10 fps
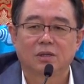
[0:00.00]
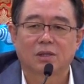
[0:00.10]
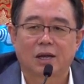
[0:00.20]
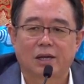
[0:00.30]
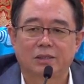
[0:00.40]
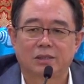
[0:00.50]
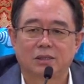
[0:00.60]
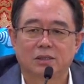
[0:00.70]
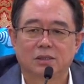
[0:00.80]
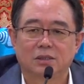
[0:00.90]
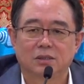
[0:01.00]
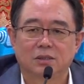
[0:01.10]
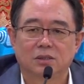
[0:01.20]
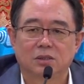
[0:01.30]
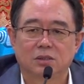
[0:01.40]
它这个
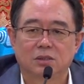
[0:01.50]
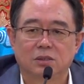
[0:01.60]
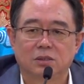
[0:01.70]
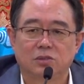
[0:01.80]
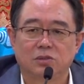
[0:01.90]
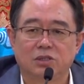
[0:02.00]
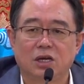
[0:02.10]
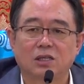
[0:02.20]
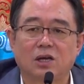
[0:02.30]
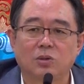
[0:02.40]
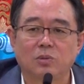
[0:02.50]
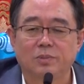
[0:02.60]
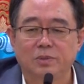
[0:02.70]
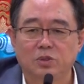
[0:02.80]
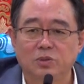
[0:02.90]
就相当于我
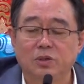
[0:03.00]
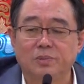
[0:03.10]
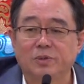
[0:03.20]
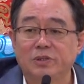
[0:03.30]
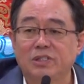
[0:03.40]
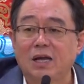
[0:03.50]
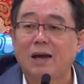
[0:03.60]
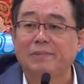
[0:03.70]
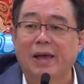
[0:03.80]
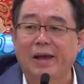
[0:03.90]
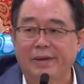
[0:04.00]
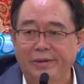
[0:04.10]
们胸膈膜下面